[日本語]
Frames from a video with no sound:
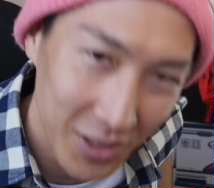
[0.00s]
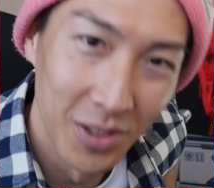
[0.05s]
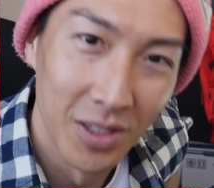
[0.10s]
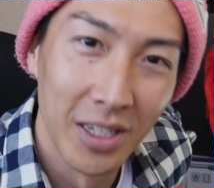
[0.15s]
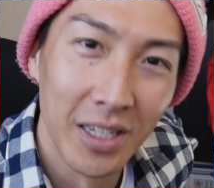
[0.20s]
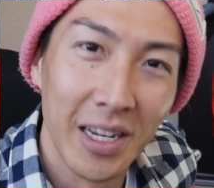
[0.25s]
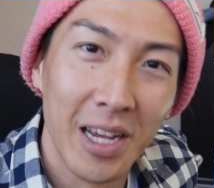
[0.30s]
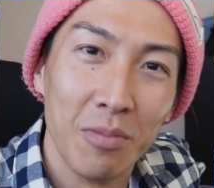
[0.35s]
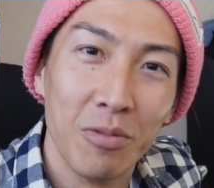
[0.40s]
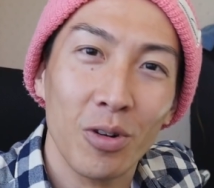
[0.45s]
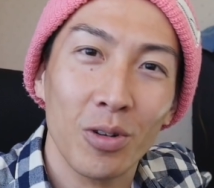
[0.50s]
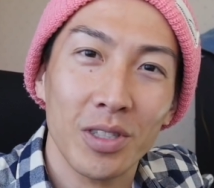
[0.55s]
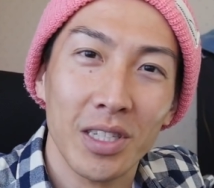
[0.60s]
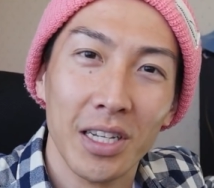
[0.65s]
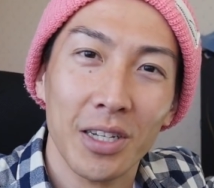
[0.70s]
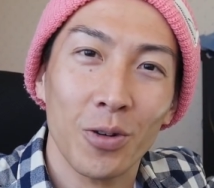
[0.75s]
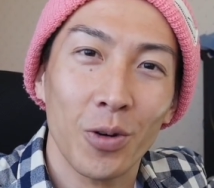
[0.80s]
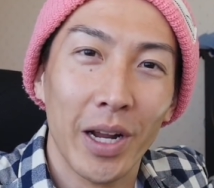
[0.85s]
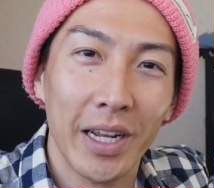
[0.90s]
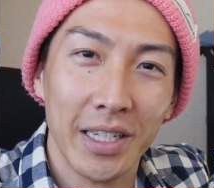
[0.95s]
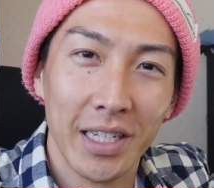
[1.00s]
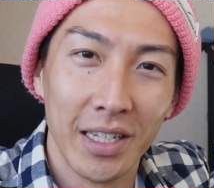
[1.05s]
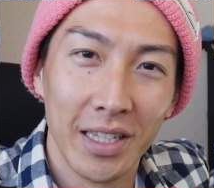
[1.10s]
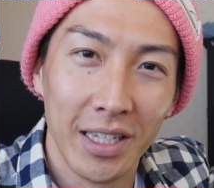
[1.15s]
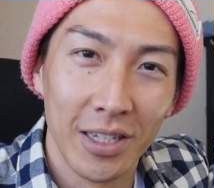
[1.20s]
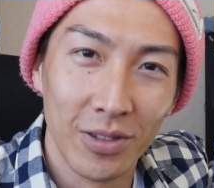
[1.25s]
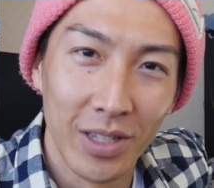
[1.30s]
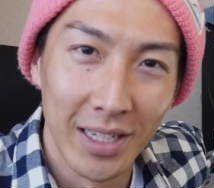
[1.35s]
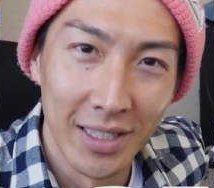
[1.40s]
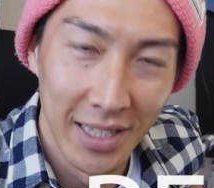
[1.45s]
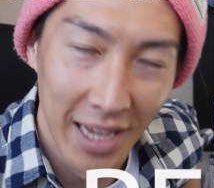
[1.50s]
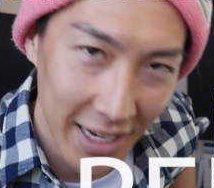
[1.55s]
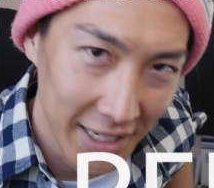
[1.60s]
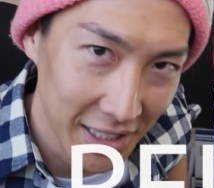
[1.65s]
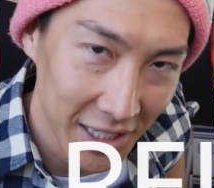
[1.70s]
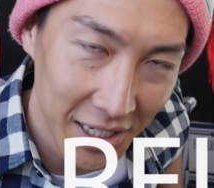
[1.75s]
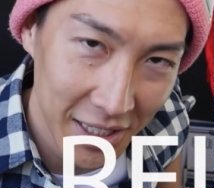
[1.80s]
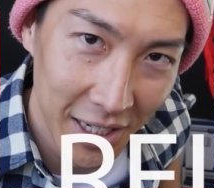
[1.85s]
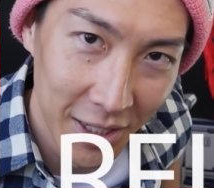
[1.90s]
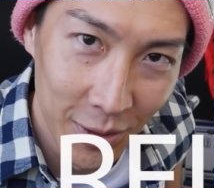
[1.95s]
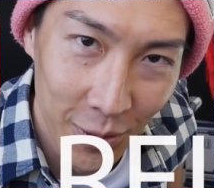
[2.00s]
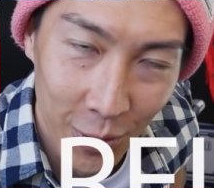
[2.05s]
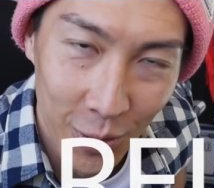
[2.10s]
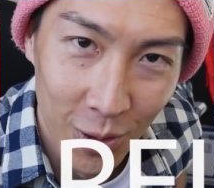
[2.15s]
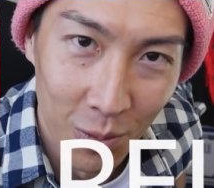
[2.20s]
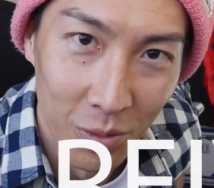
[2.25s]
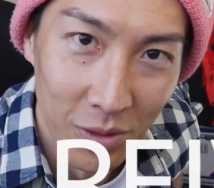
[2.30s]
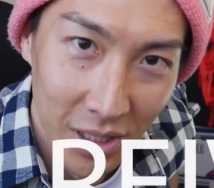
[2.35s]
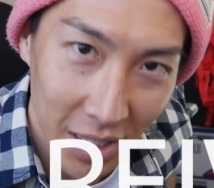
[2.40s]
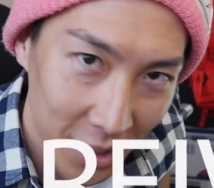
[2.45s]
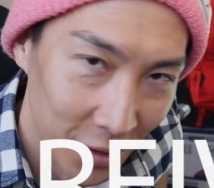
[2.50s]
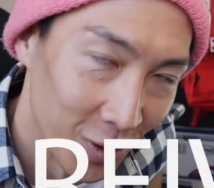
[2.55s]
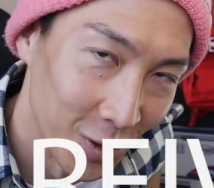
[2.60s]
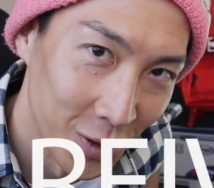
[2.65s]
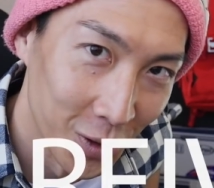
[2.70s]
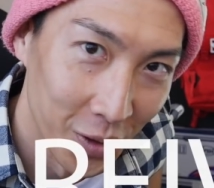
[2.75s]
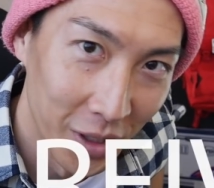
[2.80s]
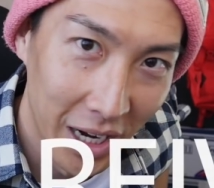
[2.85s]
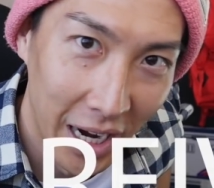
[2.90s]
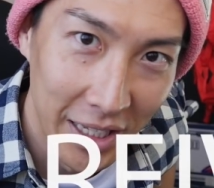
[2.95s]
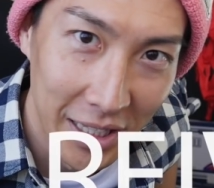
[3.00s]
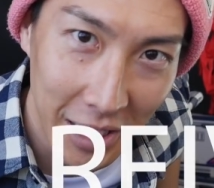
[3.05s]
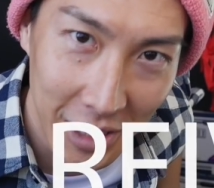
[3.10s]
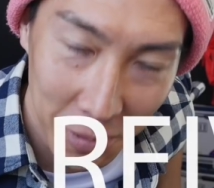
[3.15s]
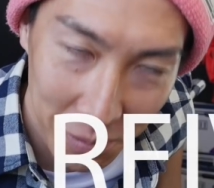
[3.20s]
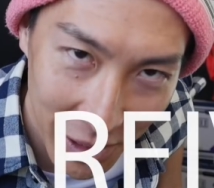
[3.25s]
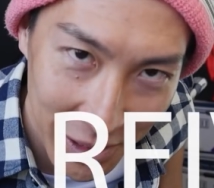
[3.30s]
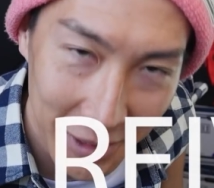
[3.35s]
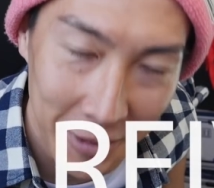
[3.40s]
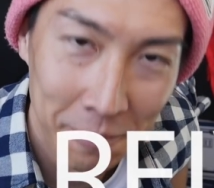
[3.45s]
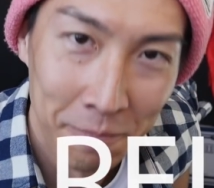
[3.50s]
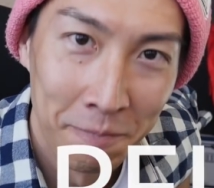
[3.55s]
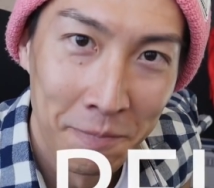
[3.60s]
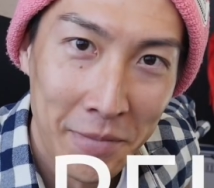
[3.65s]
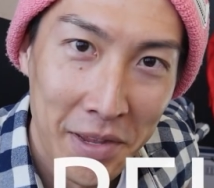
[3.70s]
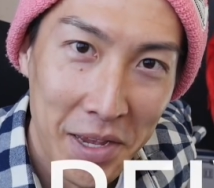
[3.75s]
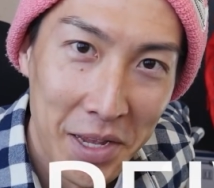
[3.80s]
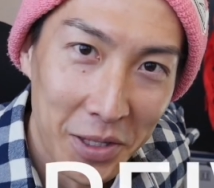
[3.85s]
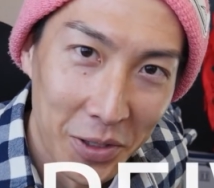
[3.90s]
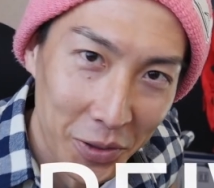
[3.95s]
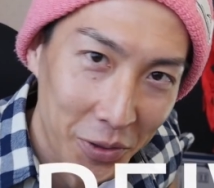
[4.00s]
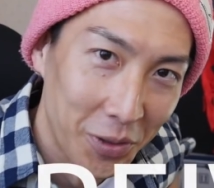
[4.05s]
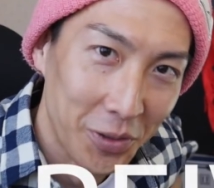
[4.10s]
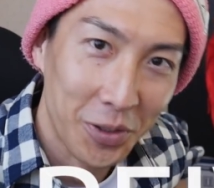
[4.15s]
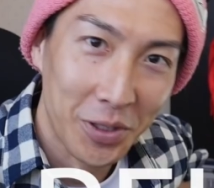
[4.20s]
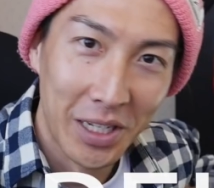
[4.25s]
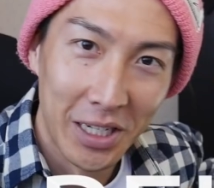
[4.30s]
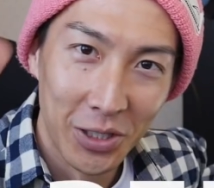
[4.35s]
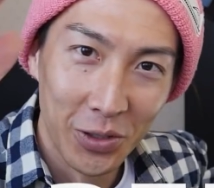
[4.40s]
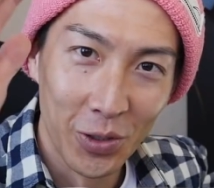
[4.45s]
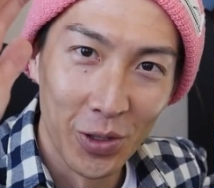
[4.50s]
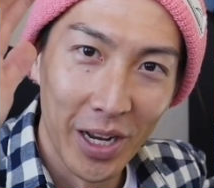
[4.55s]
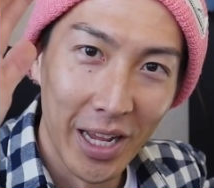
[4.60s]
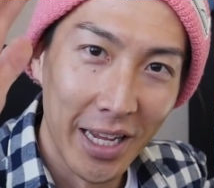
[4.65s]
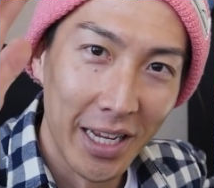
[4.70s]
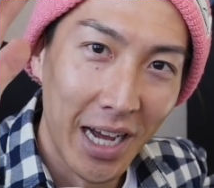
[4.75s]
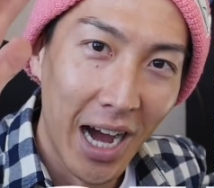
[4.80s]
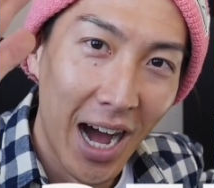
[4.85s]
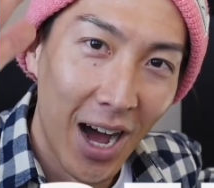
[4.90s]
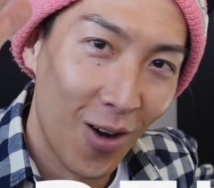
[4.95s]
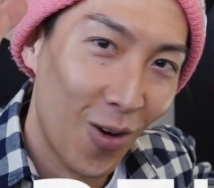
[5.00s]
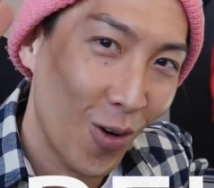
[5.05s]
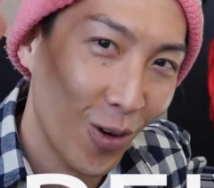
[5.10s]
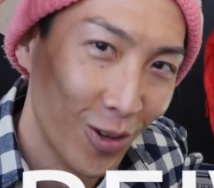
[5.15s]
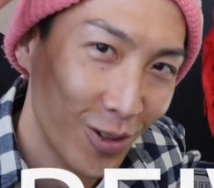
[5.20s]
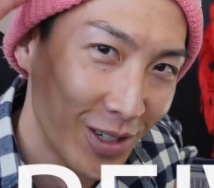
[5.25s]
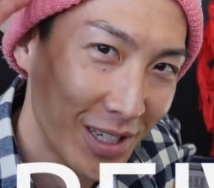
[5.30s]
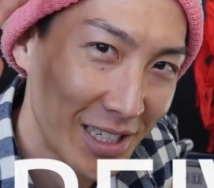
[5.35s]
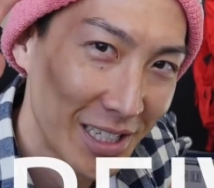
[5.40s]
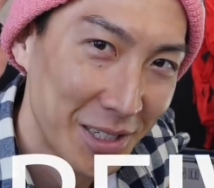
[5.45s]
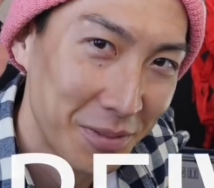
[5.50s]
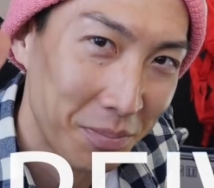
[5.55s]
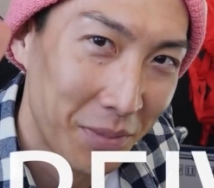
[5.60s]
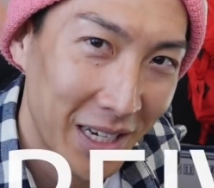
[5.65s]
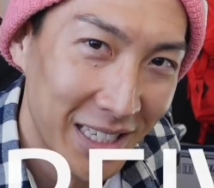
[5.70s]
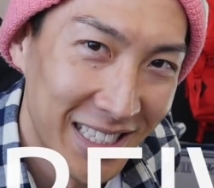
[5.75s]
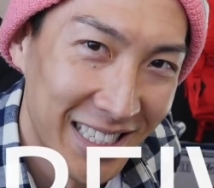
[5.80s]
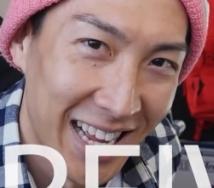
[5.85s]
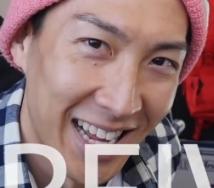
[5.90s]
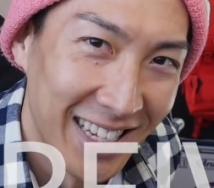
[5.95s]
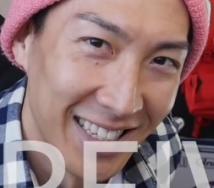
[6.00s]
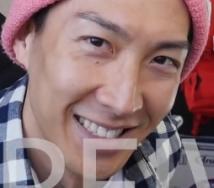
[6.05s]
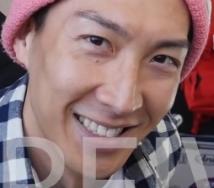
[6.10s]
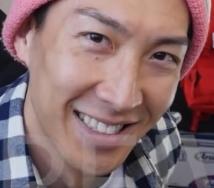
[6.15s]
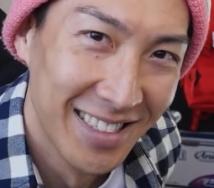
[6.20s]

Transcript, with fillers: き続きレイブログぜひご覧になってください。チャンネル登録もぜひよろしくお願いいたします。ということで以上、レイがお送りしました。